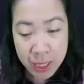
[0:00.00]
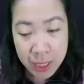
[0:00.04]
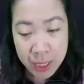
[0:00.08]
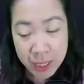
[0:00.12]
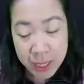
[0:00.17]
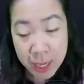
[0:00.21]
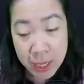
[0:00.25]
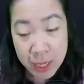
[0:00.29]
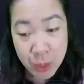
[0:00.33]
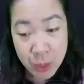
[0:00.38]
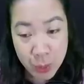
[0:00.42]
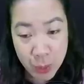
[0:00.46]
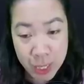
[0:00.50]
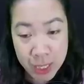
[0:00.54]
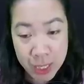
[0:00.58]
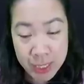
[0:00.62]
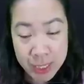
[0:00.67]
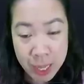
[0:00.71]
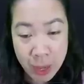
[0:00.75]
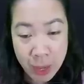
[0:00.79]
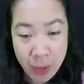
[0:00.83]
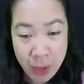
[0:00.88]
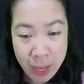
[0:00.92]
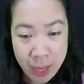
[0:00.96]
Nhân duyên
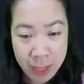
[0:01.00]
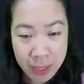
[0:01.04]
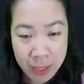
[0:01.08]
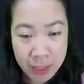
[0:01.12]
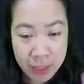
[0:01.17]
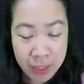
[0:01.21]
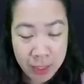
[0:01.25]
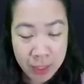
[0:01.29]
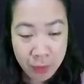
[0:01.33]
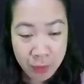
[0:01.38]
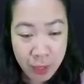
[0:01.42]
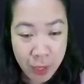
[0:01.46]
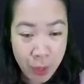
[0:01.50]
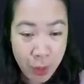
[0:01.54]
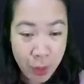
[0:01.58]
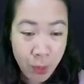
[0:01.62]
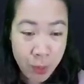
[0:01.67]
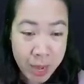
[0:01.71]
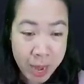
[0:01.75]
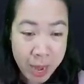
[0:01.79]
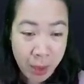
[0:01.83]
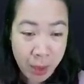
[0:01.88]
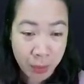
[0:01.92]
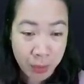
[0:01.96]
sao ạ? Vậy
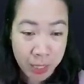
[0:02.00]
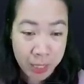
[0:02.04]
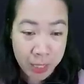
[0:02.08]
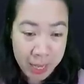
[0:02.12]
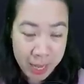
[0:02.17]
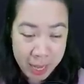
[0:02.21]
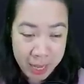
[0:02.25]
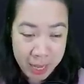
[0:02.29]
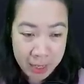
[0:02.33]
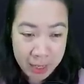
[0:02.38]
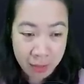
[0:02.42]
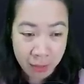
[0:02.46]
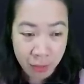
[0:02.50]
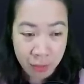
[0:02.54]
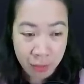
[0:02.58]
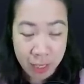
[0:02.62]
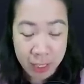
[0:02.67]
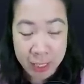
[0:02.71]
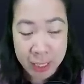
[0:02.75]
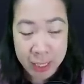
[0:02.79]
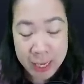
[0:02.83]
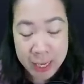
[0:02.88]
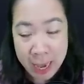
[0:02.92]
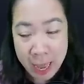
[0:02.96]
lúc nào thì đến và
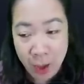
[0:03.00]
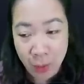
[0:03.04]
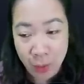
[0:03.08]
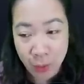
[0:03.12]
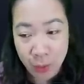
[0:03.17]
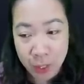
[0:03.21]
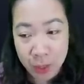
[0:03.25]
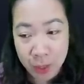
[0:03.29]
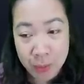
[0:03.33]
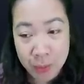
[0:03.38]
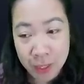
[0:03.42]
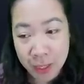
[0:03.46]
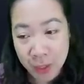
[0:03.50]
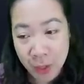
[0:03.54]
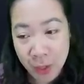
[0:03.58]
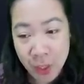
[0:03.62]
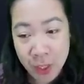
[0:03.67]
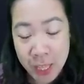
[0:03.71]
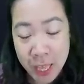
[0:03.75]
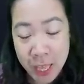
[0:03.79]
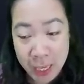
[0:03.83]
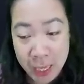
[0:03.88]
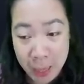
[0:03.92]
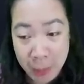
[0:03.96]
khi nào thì mới có
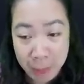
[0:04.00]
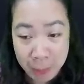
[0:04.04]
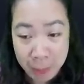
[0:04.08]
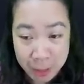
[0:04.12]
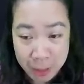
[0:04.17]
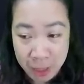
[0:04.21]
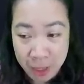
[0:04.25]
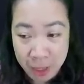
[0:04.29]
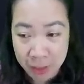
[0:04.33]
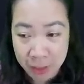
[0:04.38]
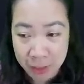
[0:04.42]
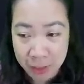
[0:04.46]
thể gặp được?